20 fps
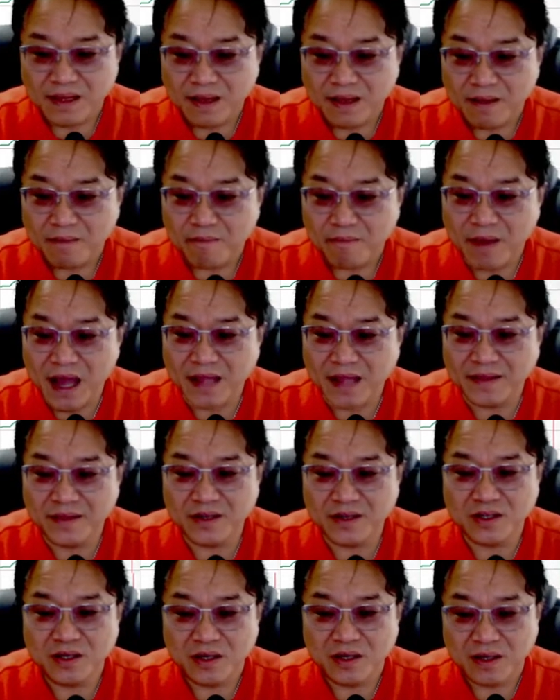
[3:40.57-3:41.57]
반등,
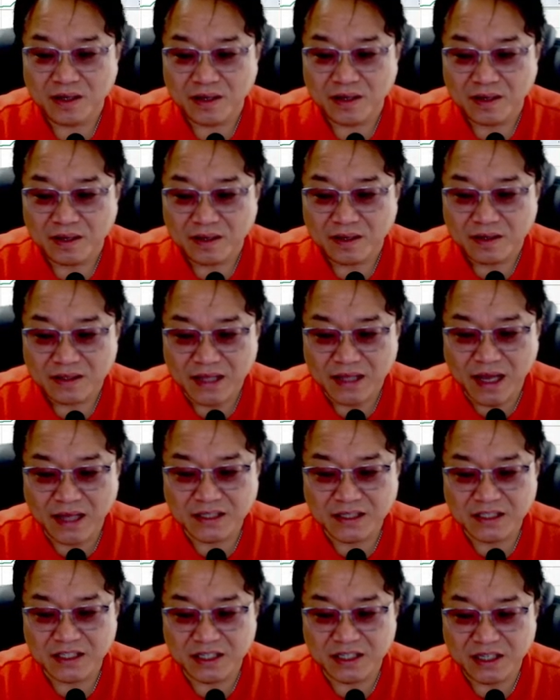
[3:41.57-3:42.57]

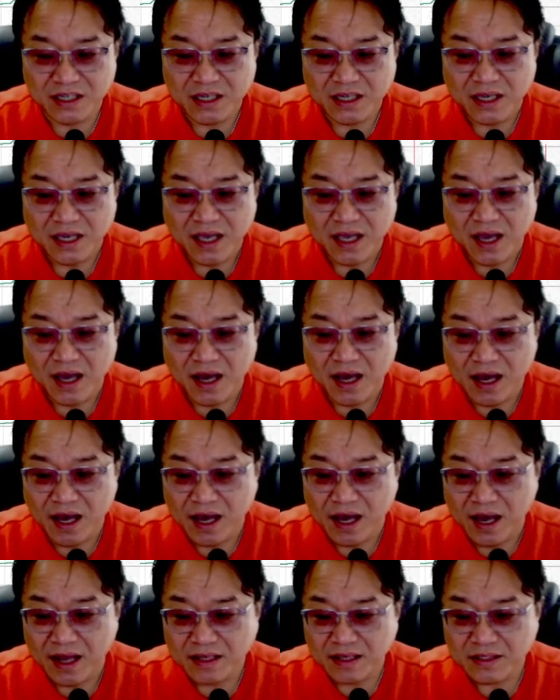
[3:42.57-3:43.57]
다시
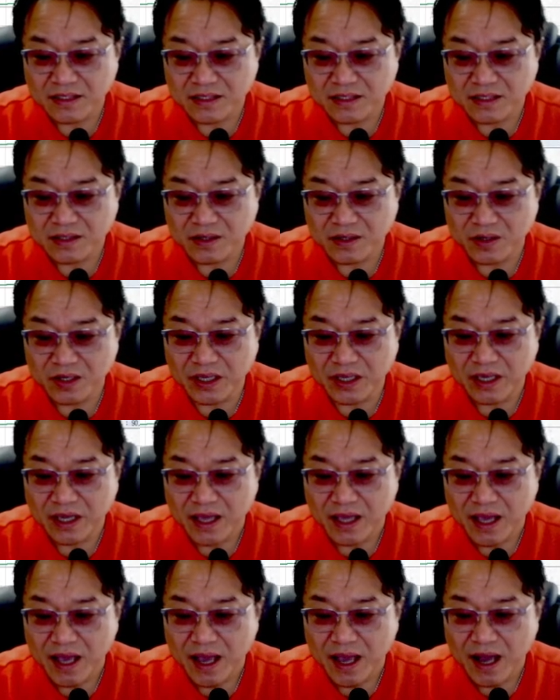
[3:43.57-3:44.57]
여기
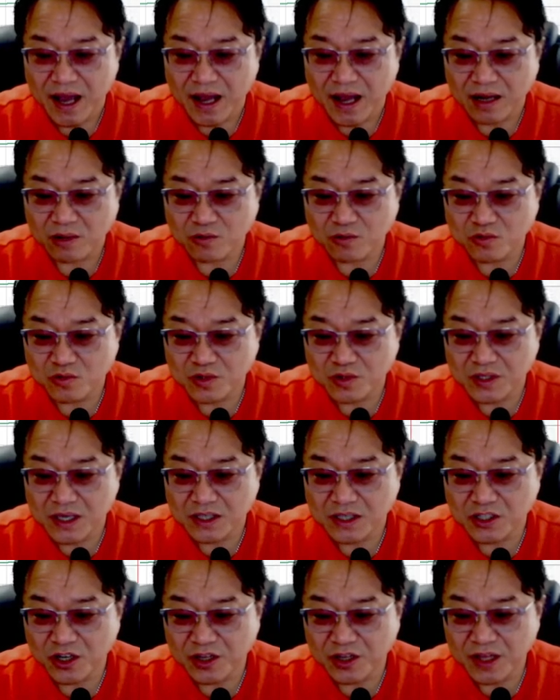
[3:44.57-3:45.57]
하락 추세
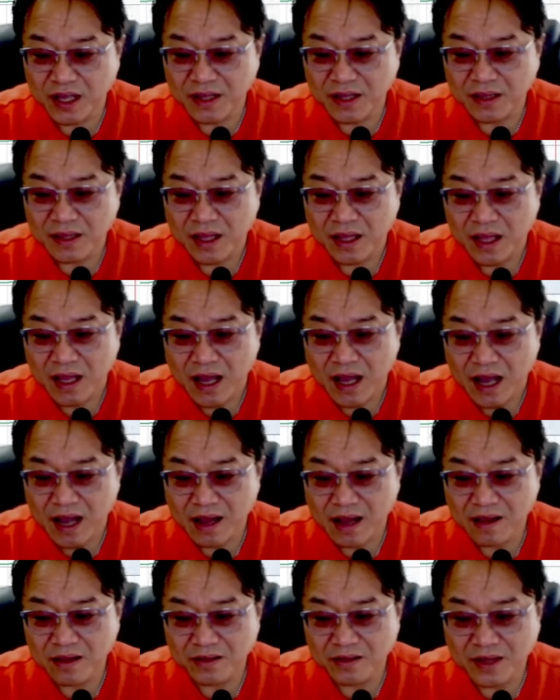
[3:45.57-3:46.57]

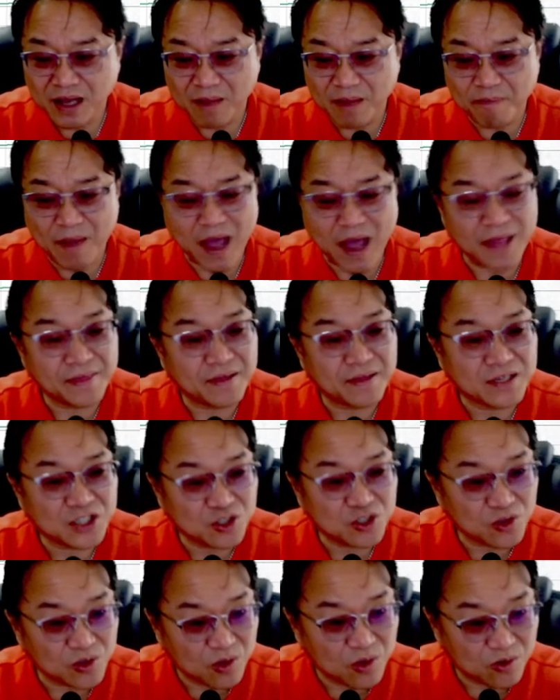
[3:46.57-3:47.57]
전환하려다가 반등 시도
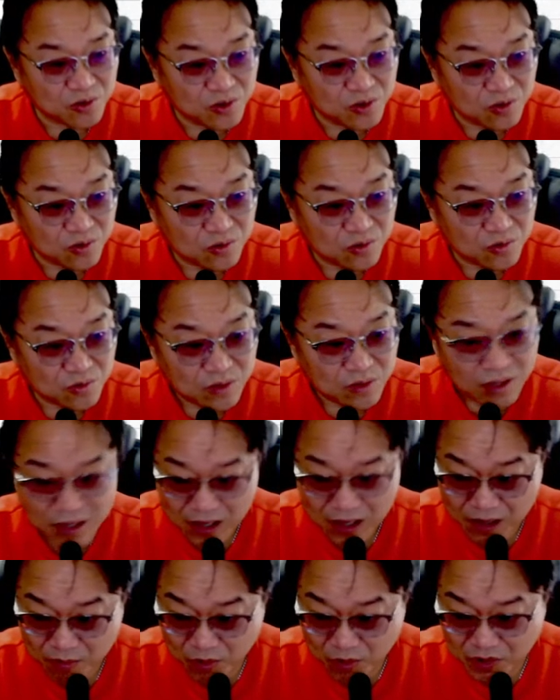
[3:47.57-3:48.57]
나오고 있는
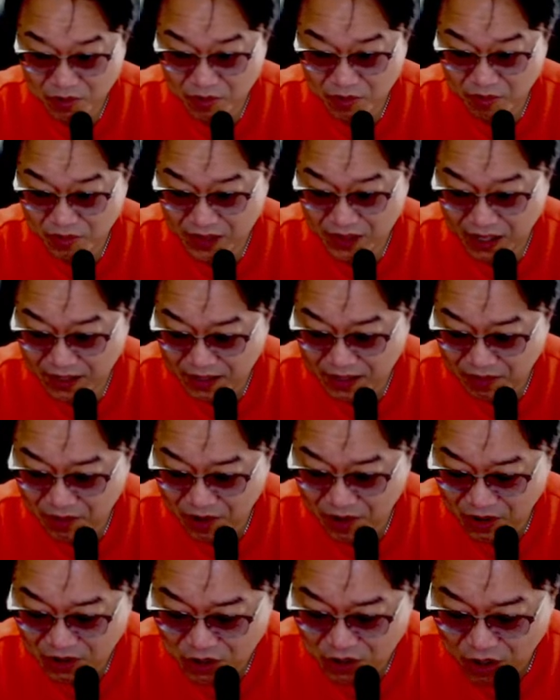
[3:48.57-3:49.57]
모습입니다.
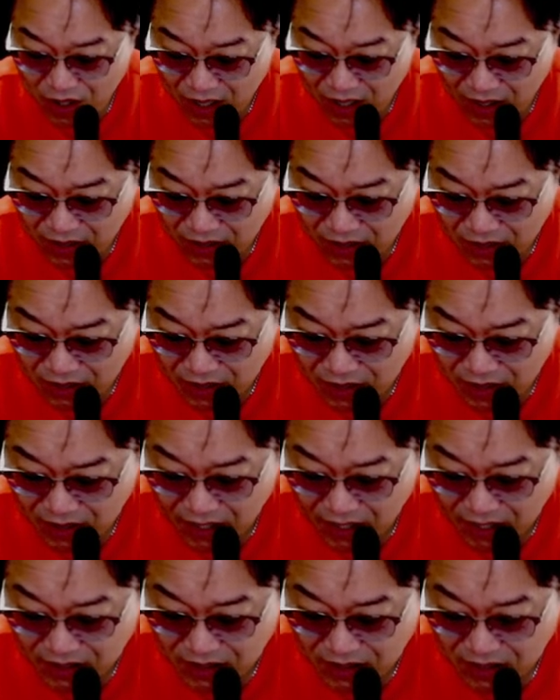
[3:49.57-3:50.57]
그러면 전략은 이렇게
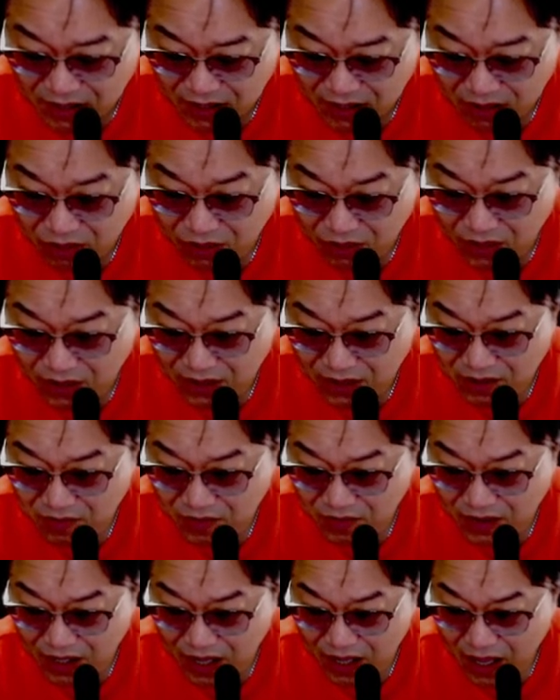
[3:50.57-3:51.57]
제시하도록
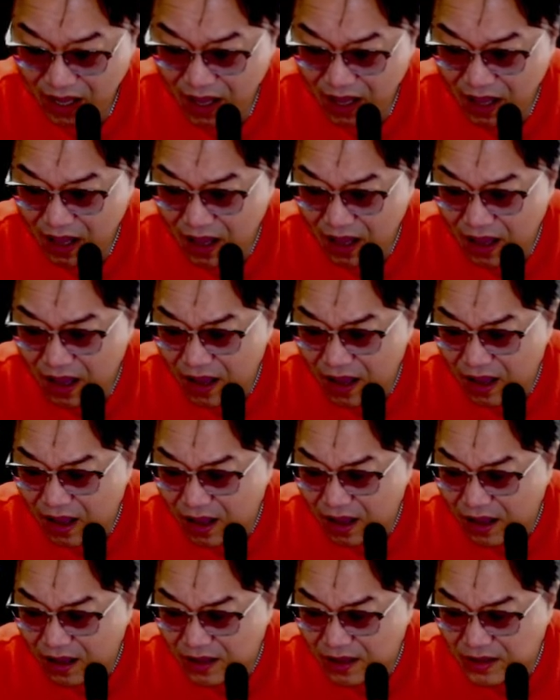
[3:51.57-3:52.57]
하겠습니다.
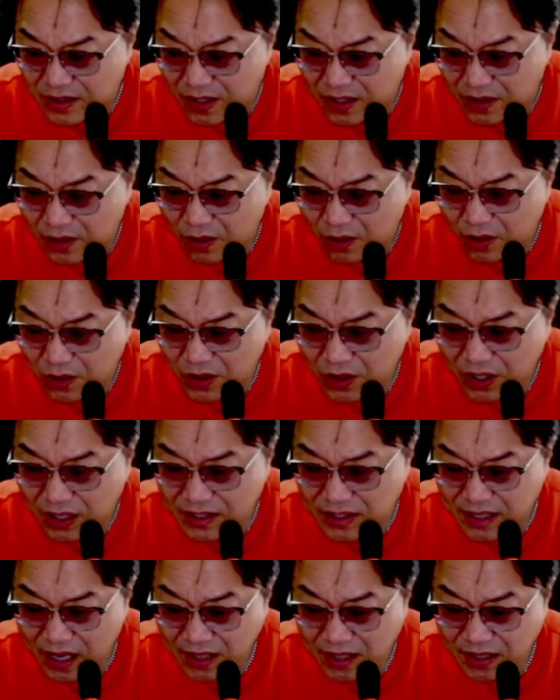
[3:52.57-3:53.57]
자, 여기가
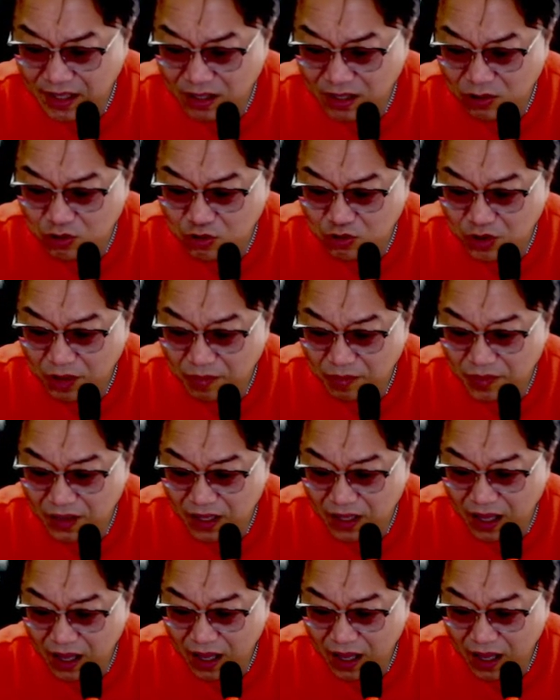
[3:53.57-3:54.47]
상당히 중요합니다.